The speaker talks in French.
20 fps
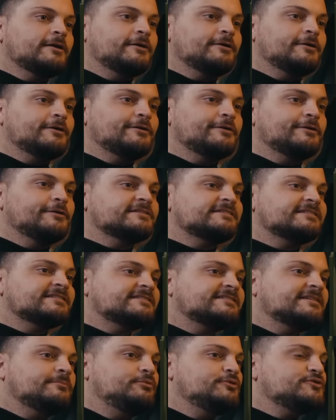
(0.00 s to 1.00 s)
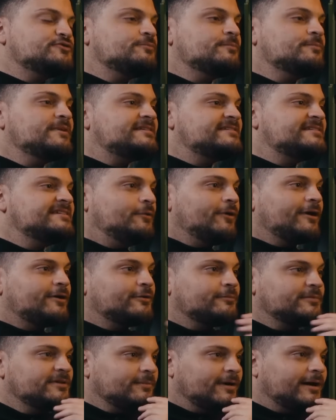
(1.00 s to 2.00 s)
euh, c'est plus Messi quoi
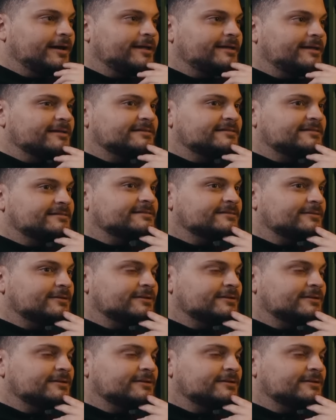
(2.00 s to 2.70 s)
comme exactement,